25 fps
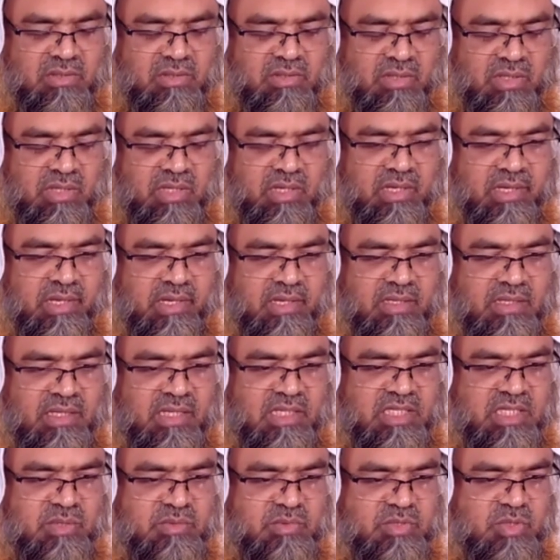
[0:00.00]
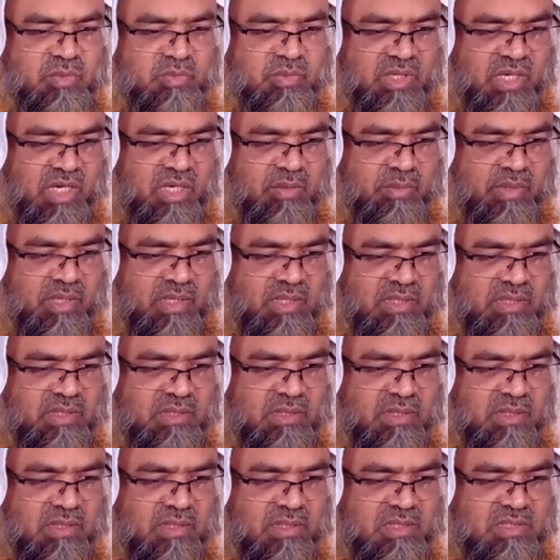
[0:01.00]
তরিকান ইয়ালতামসুবি আলমান
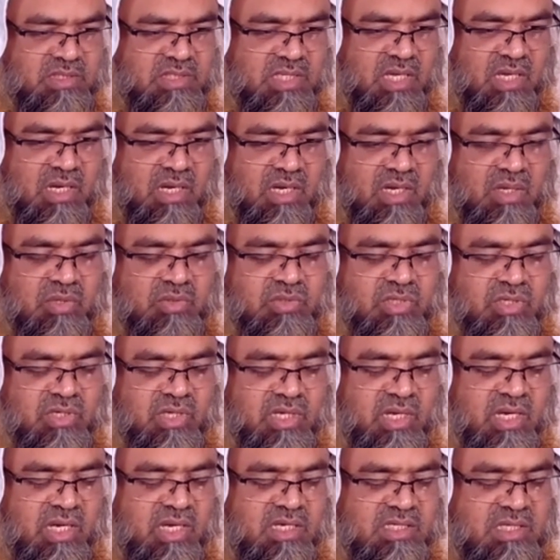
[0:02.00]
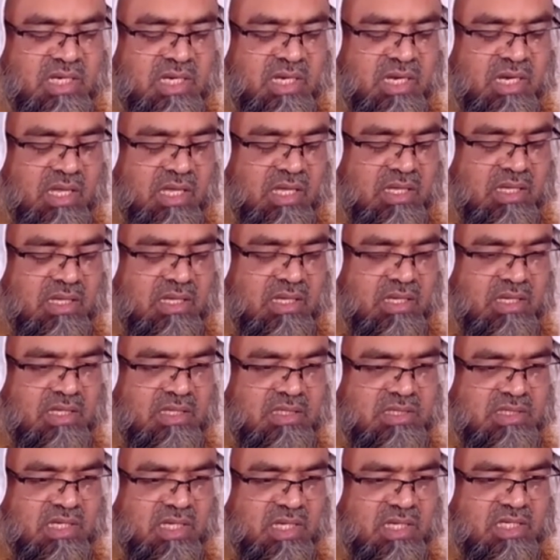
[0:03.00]
সাহাল্লাহ তরিকান জান্না
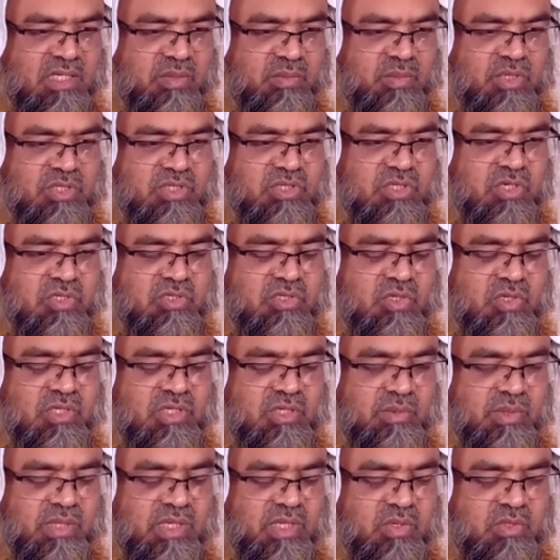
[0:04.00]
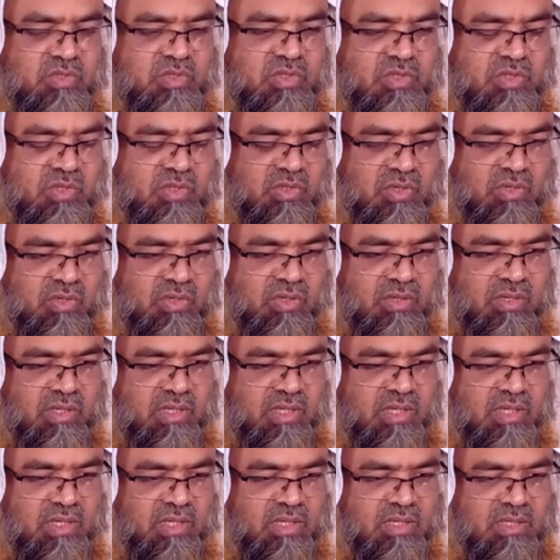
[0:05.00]
জান্নাতের পথ সহজ করে দিবে কেউ যদি কোনো
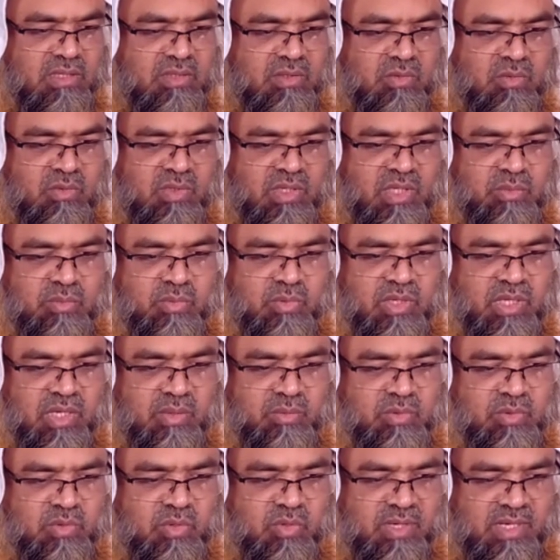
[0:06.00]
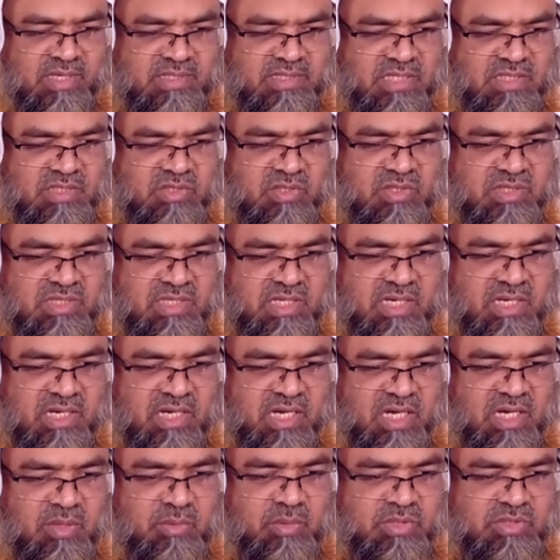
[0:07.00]
দুনিয়ার বুকে এমন কোনো রাস্তা ছিল যেখানে
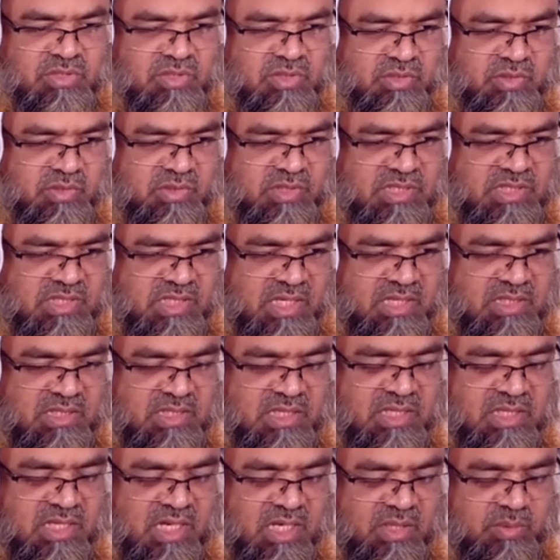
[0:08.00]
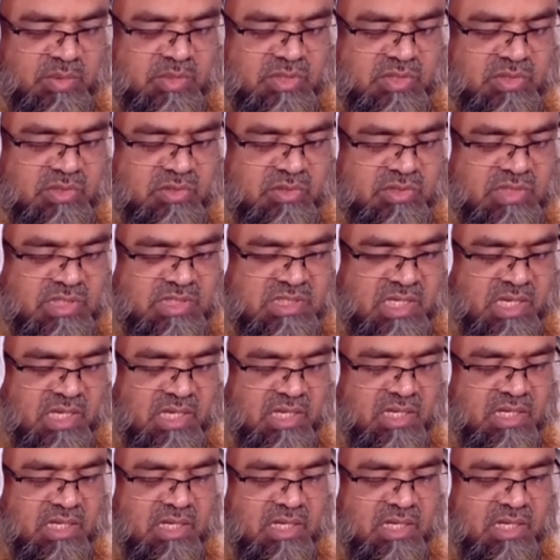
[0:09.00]
আইল অর্জন করতে চায় দিনই আইলম অর্জন করতে চায়